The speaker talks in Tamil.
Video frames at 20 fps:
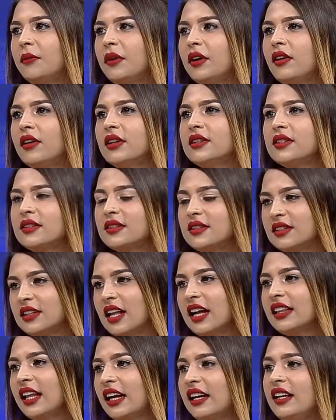பிகாஸ்
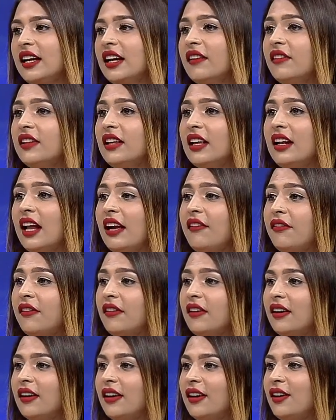நான் தனியாக வந்து லைஃப்
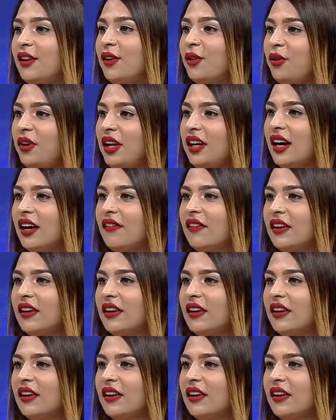யூனிக்காக